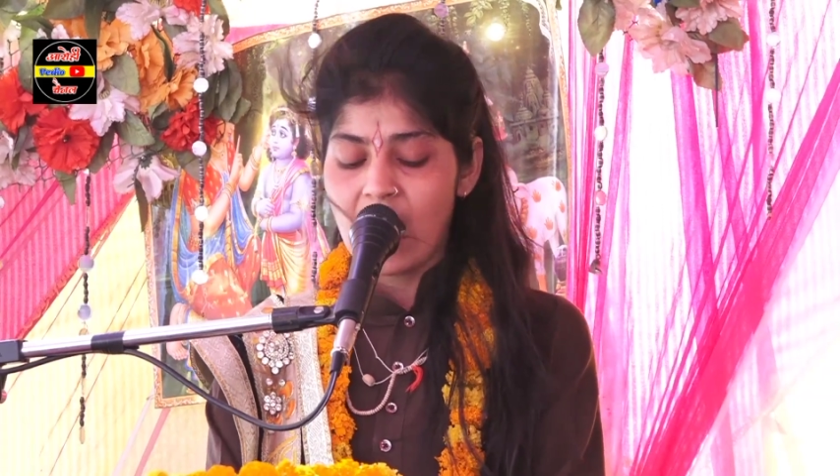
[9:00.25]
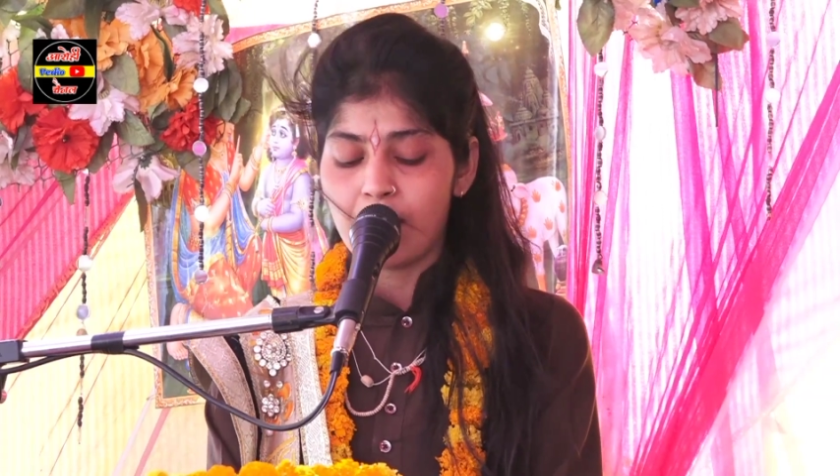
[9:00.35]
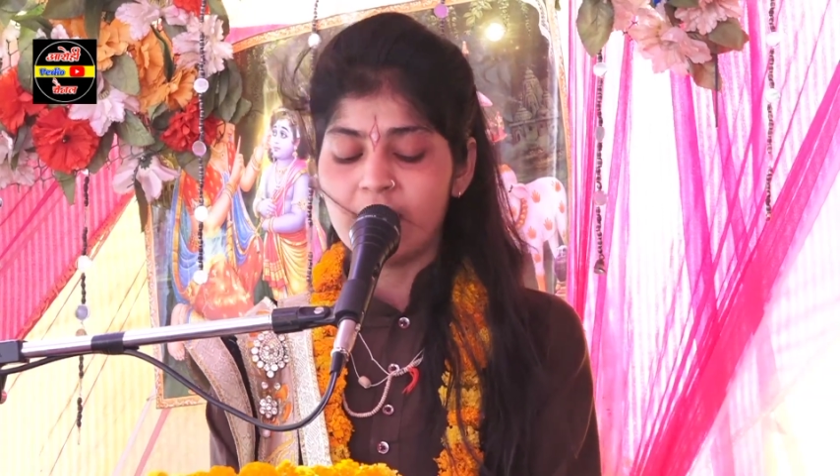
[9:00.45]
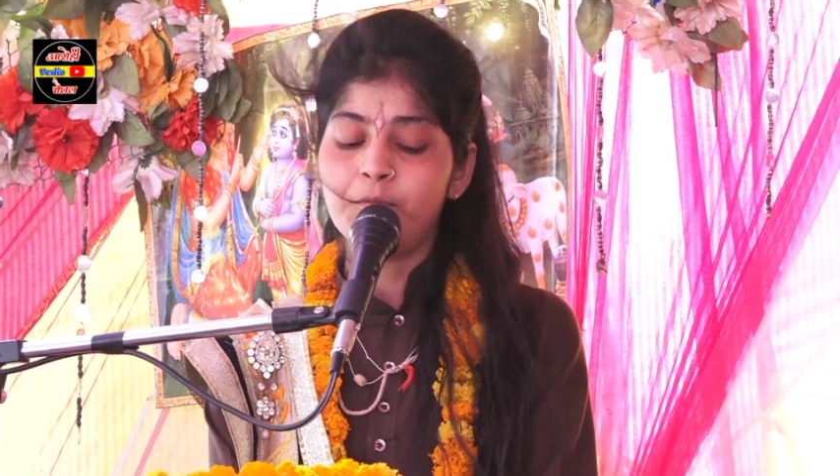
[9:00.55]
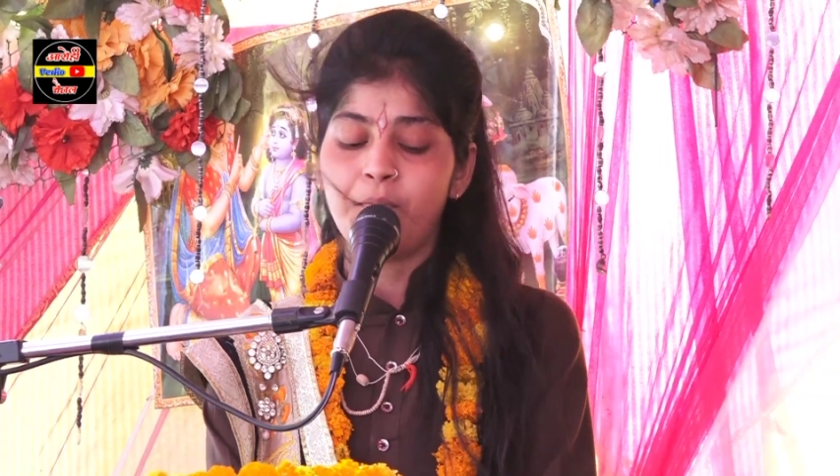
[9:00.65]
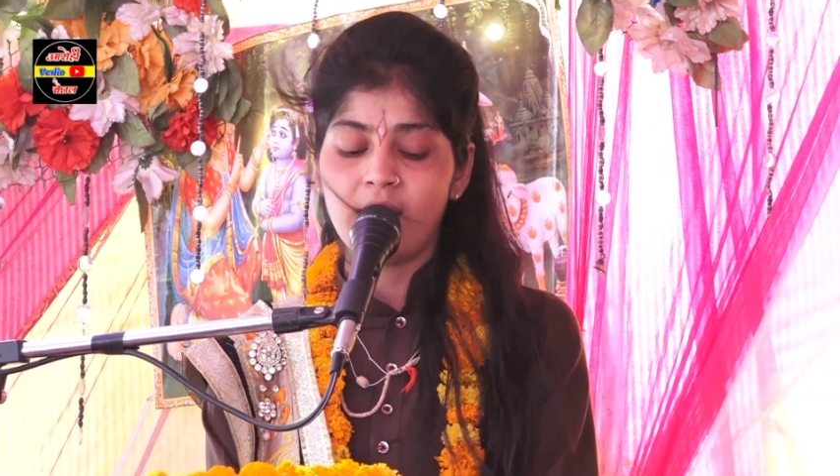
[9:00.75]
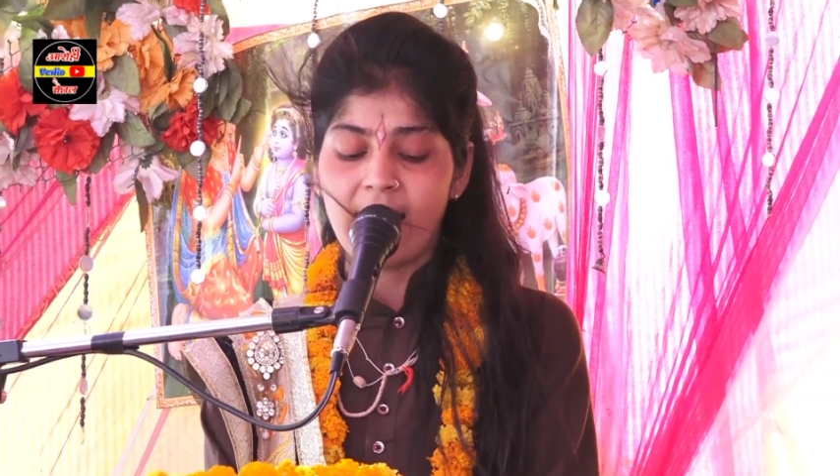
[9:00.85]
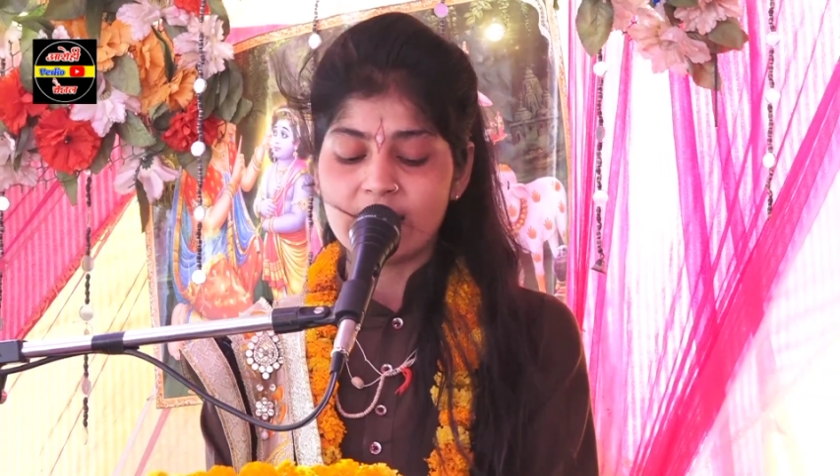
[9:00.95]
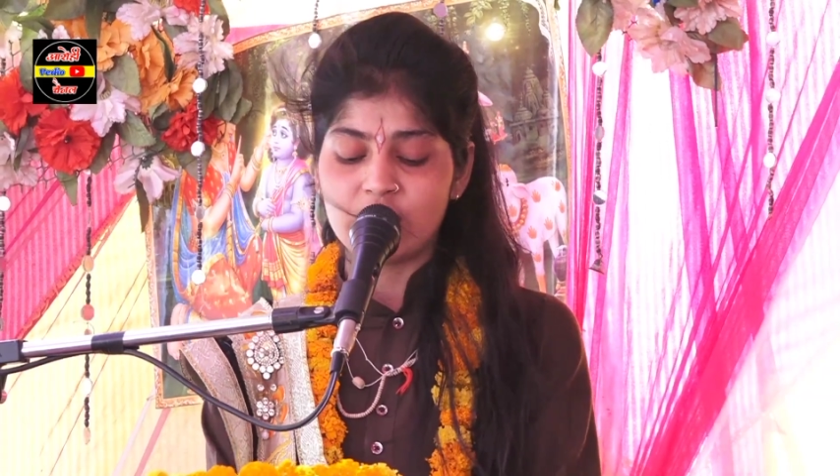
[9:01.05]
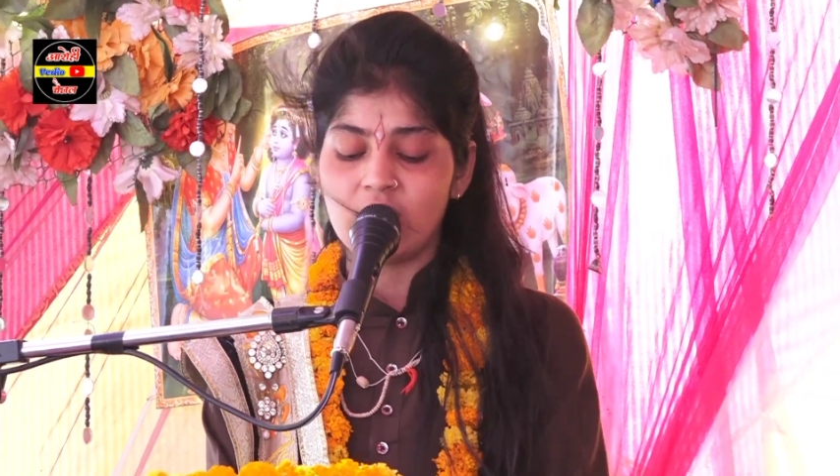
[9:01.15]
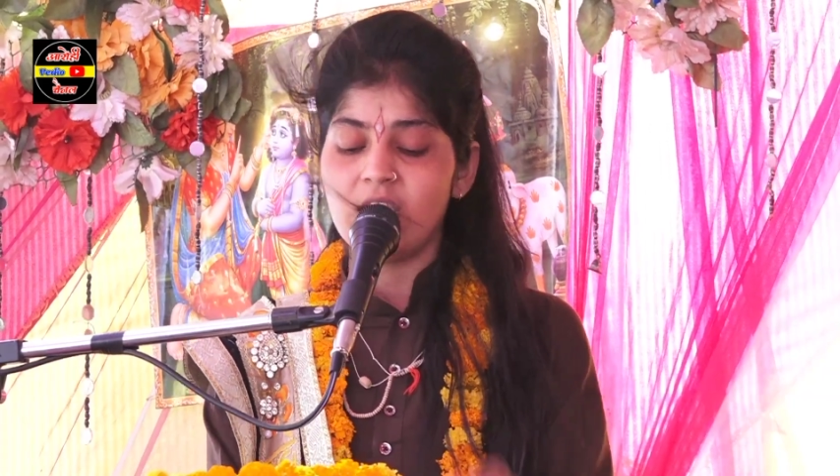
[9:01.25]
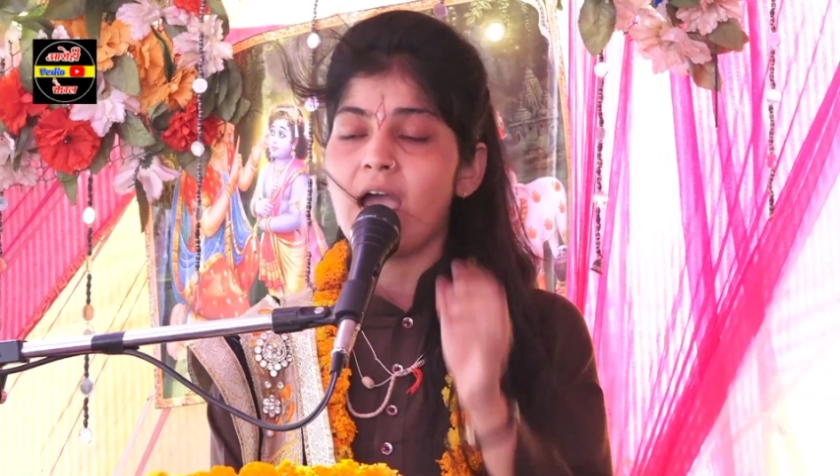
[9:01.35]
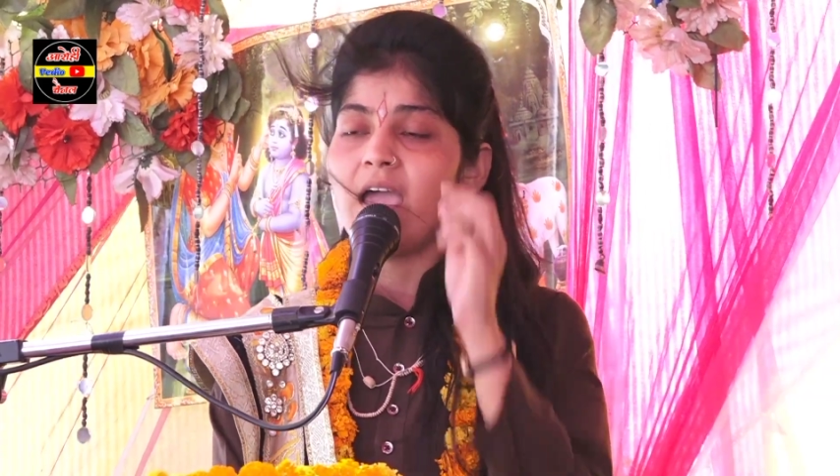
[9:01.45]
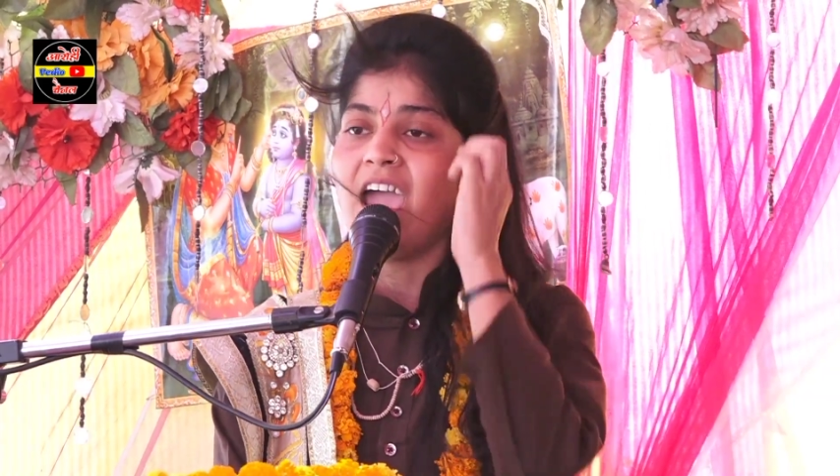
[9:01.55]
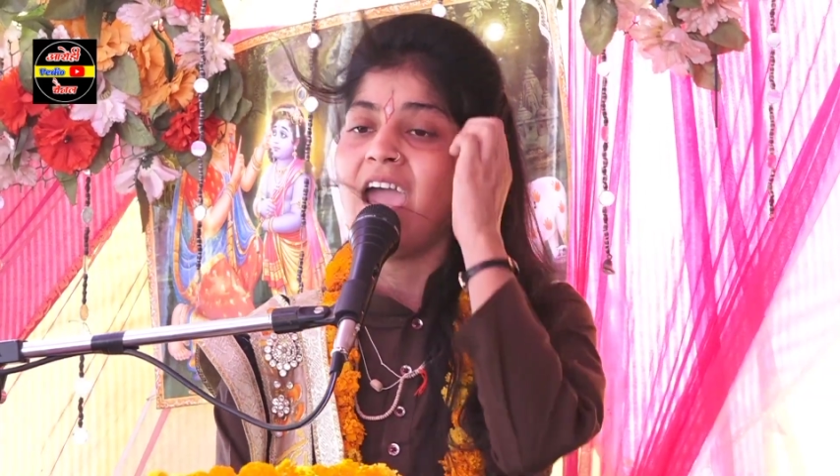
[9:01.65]
अवध पर राज्य
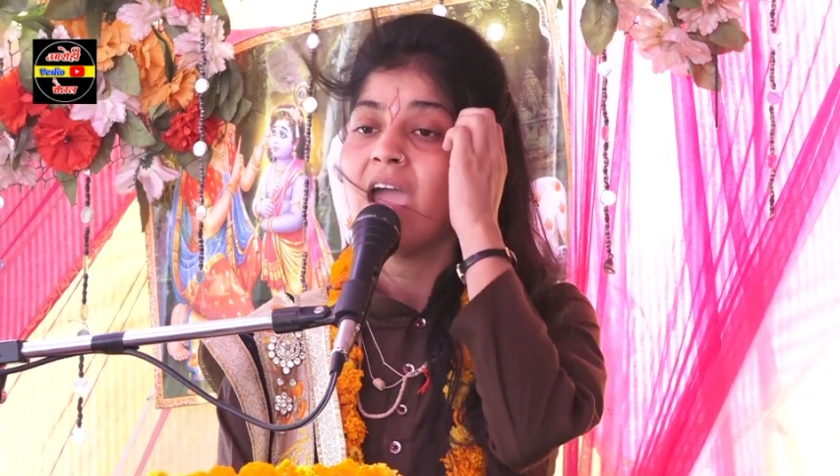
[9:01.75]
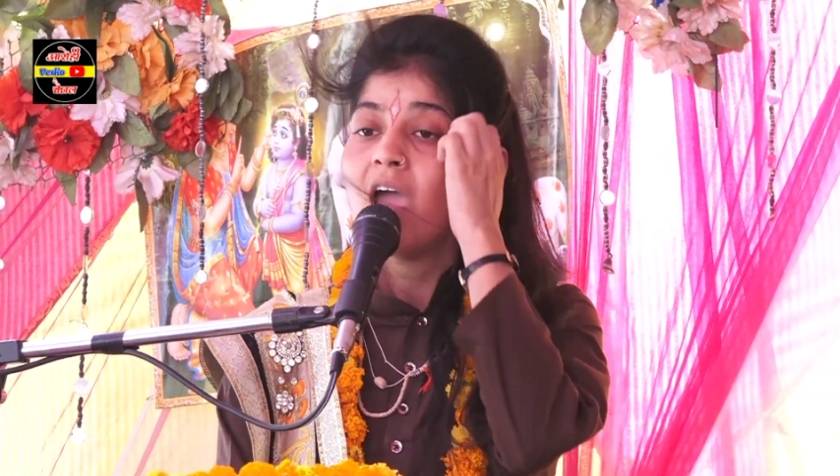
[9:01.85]
किया है